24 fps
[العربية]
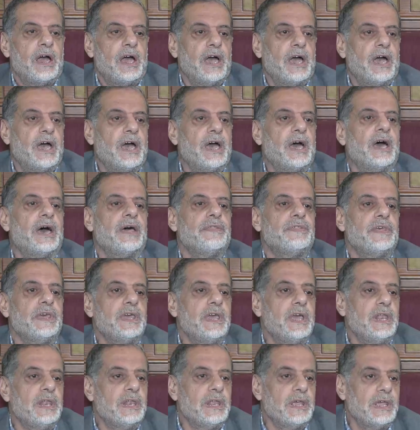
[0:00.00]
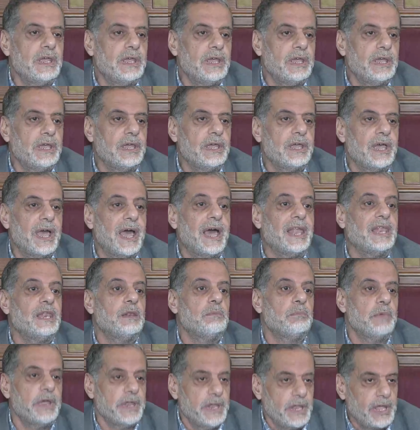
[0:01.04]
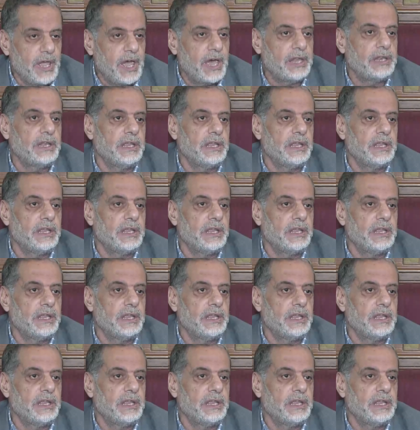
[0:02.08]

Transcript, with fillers: هذه الإيه المنحة